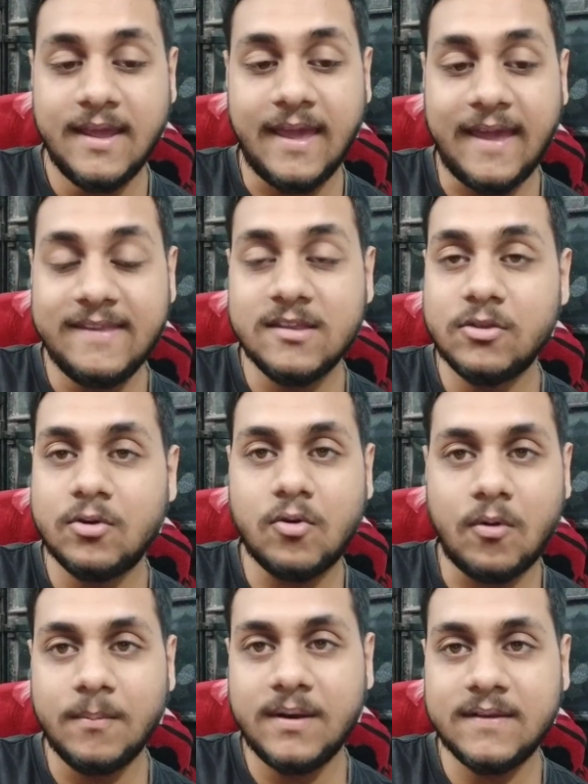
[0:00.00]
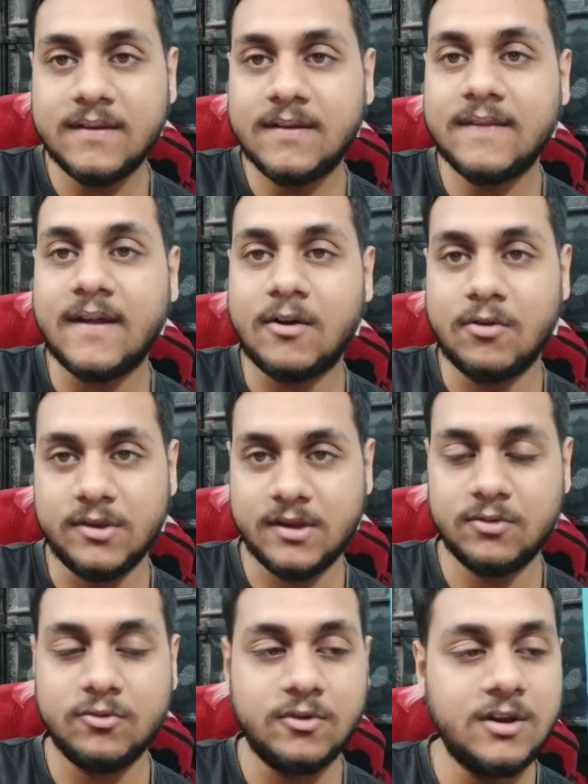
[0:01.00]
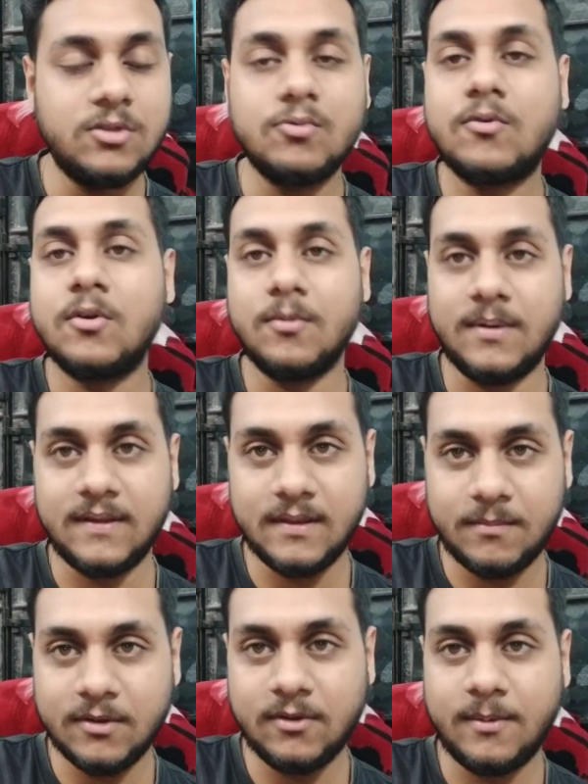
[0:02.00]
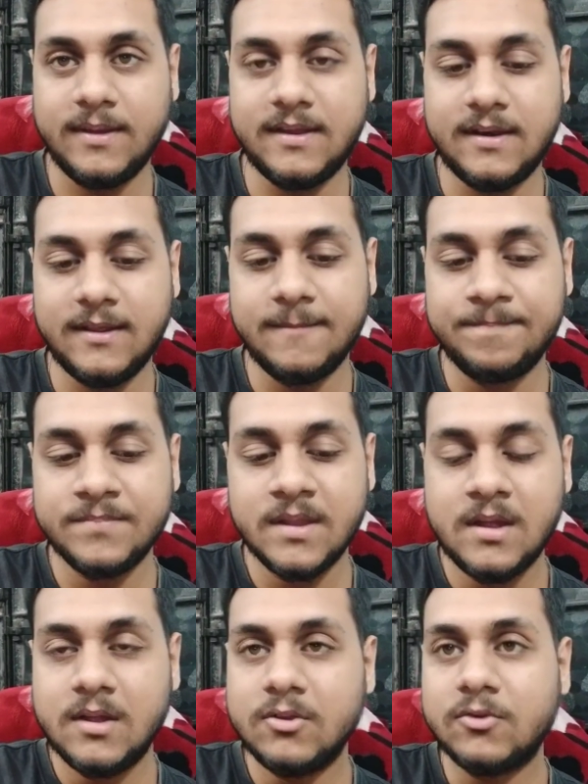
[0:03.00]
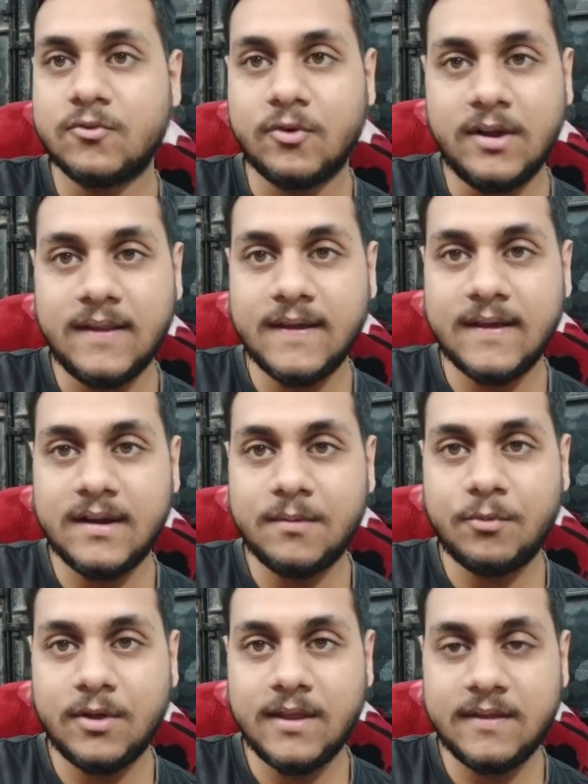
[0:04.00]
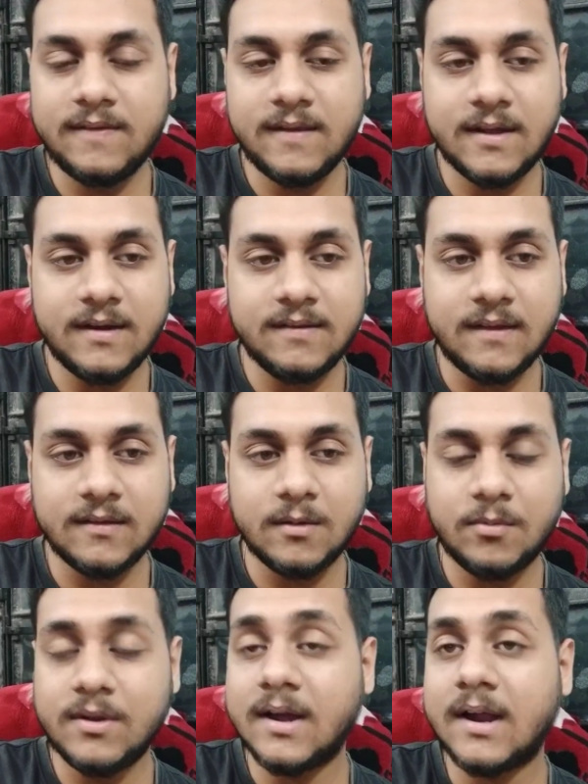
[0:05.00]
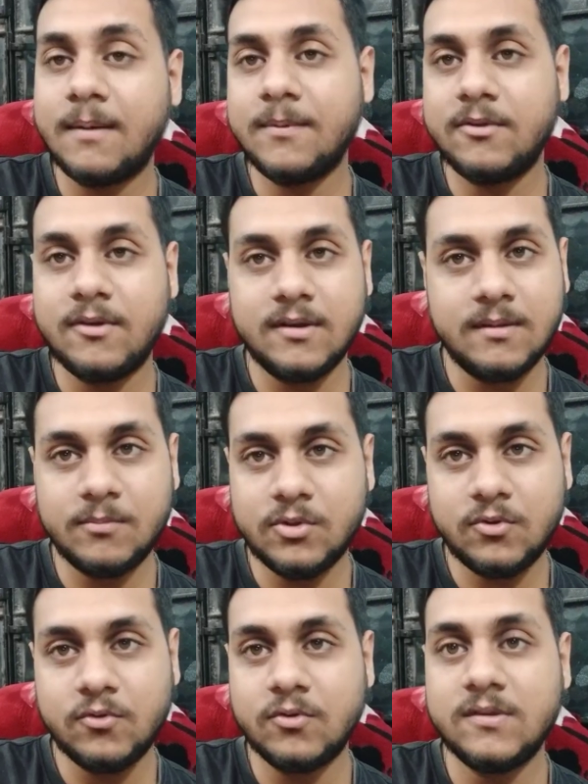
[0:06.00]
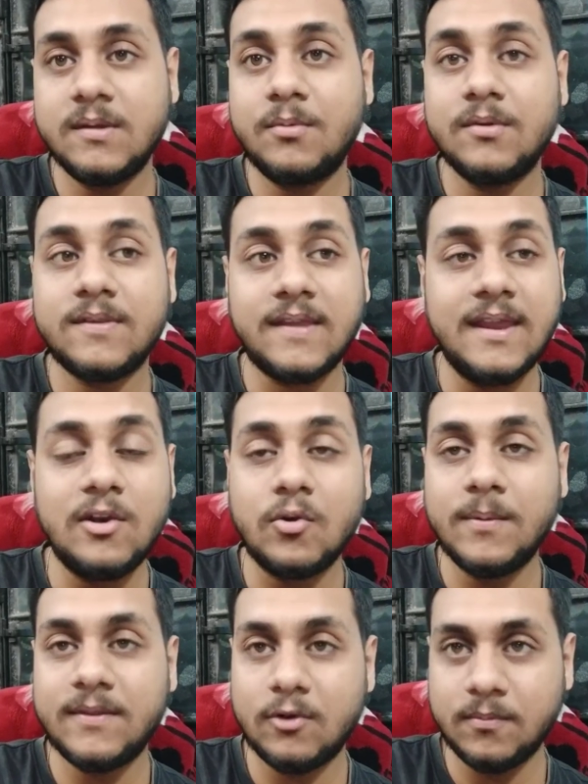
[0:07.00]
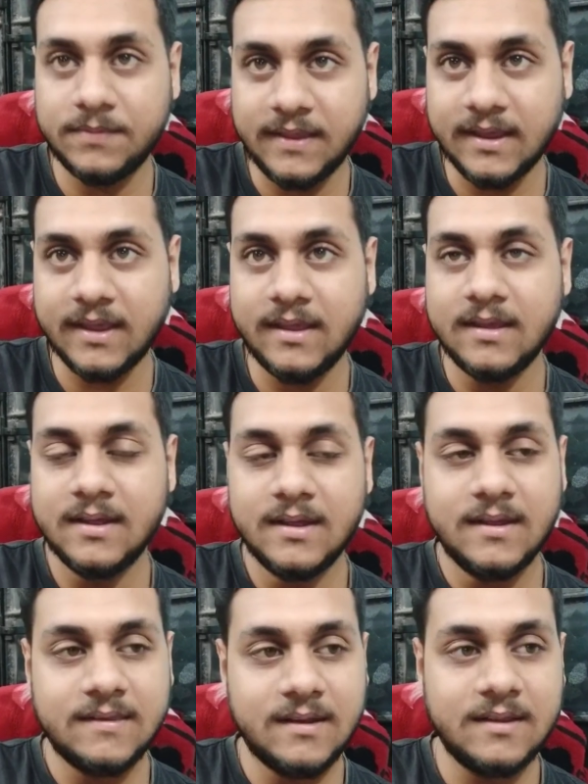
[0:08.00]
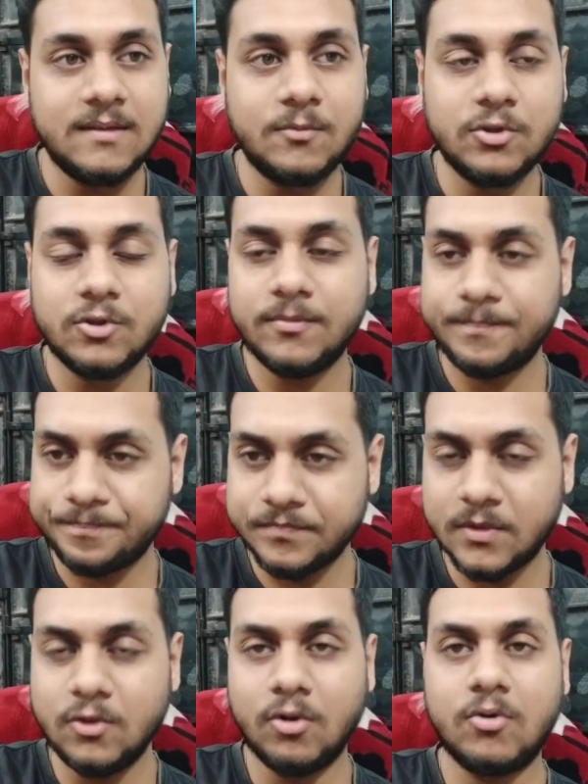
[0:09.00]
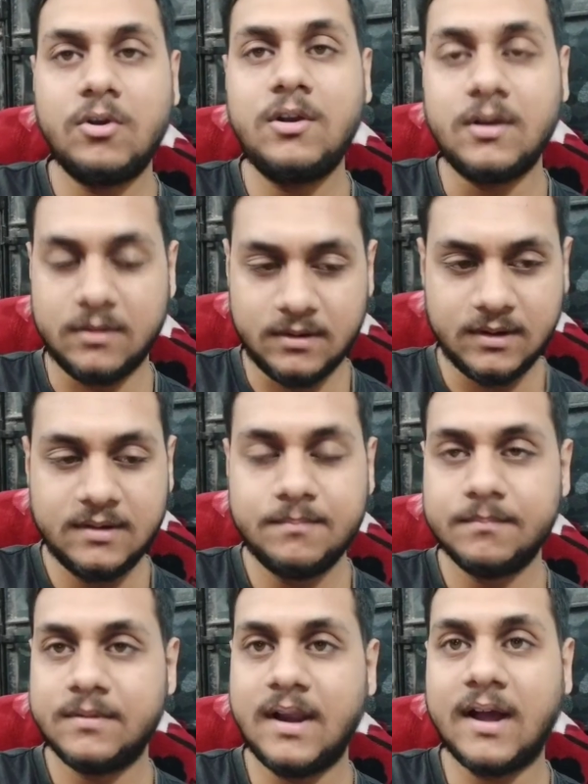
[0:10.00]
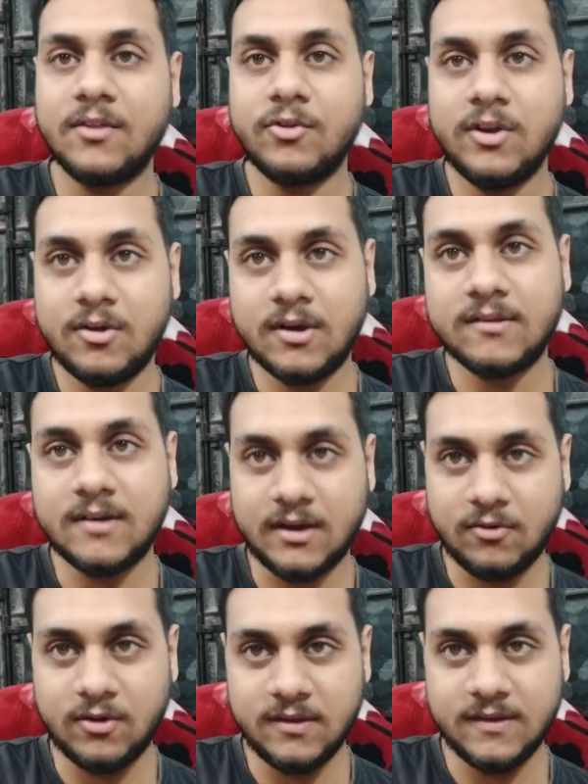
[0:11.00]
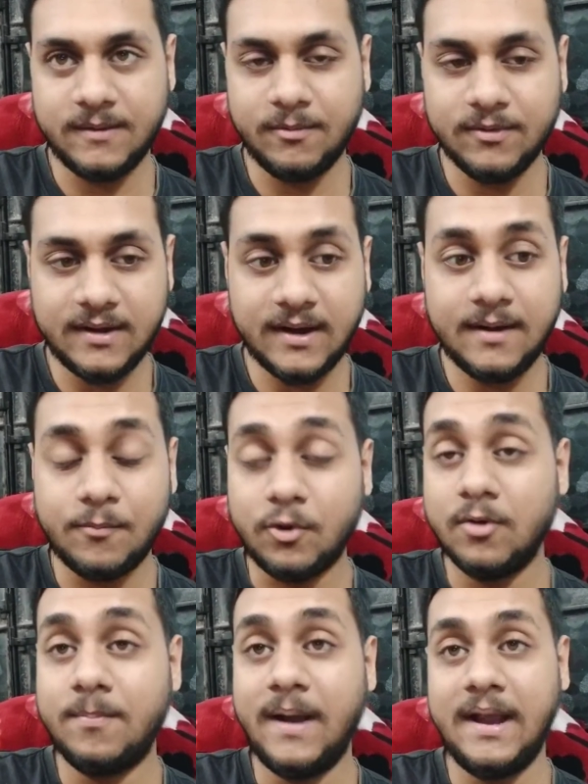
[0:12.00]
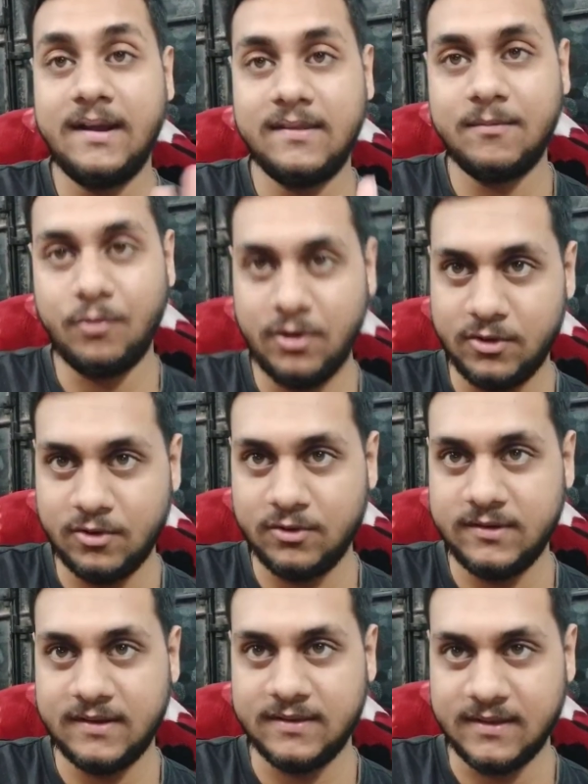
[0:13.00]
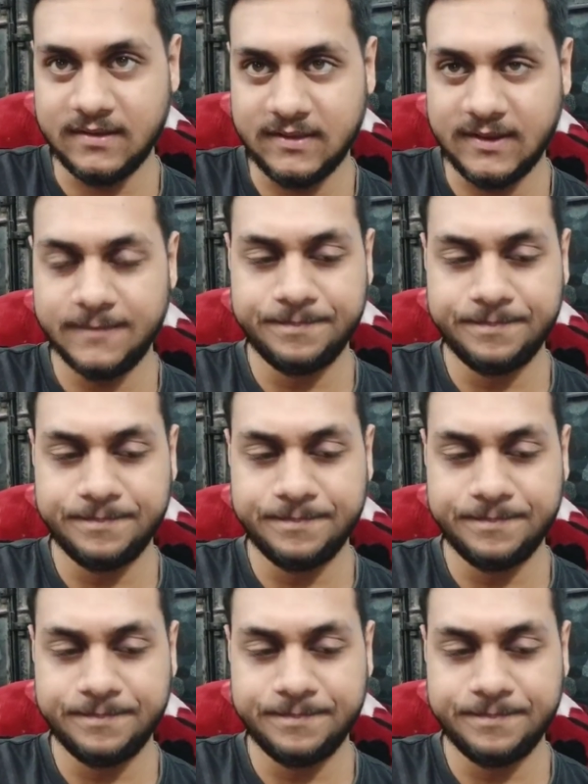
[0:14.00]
এই যে ধরো কম্বিনেশনটা দারুণ হয়েছে কারণ দুজনই তুখর অভিনেতা আমরা সবাই জানি তো স্টোরিটা দেখে যেটা বোঝা যাচ্ছে এখানে সাহিদ কাপুর টাকার পেছনে রীতিমতো ছুটছে এবং সেই লোভের লোভ থেকেই সে রীতিমতো নকল টাকা তৈরি করা স্টার্ট করেছে এবং সেটাকে একটা বড় ব্র্যান্ড এসে পরিণত করছে আস্তে আস্তে